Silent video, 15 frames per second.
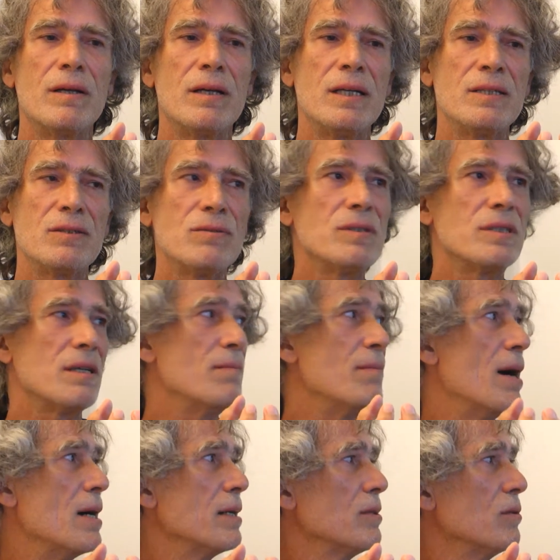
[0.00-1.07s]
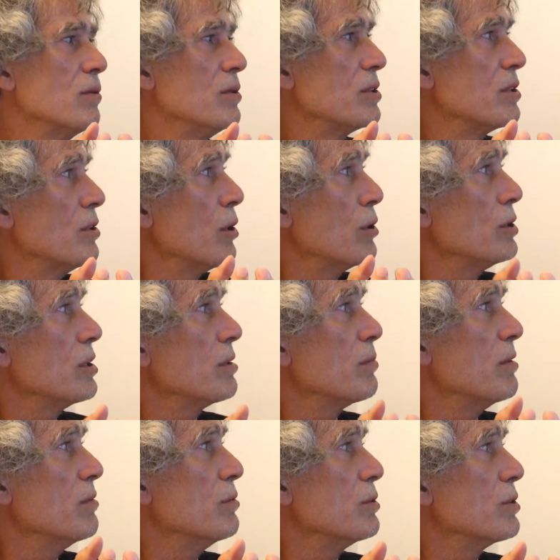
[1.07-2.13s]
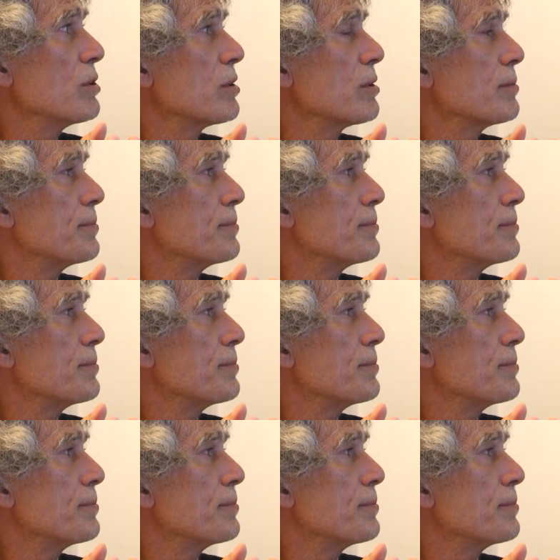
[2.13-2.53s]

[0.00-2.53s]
ist unsere Macht uns noch nicht bewusst.